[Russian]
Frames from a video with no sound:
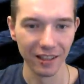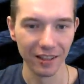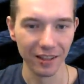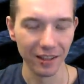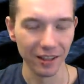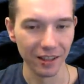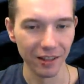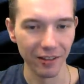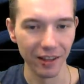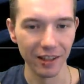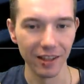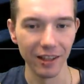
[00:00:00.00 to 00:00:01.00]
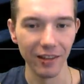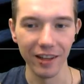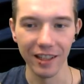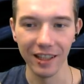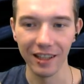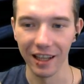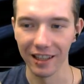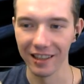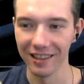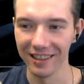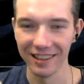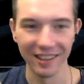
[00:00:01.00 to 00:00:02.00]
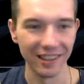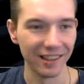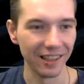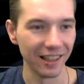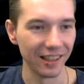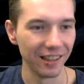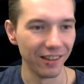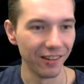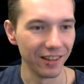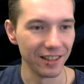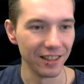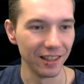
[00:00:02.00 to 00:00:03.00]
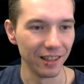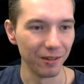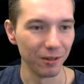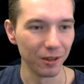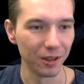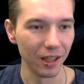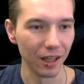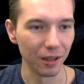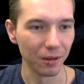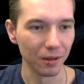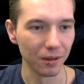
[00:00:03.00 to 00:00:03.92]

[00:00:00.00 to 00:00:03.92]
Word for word: Нет, давай, давай не так. Не так. Давай сделаем вот так вот.